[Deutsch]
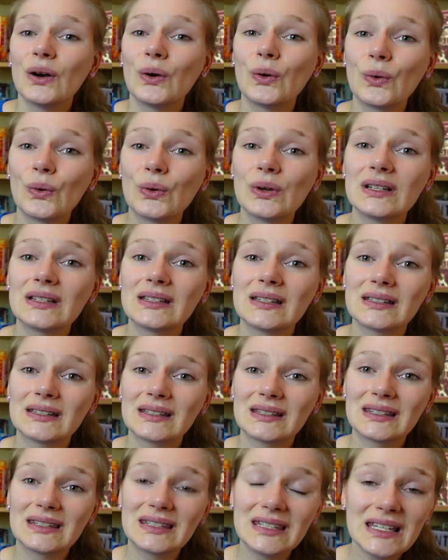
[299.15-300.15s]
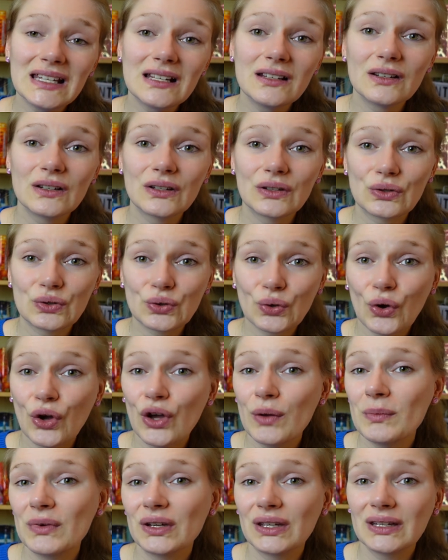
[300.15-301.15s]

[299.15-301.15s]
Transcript: Und Ziele, Träume,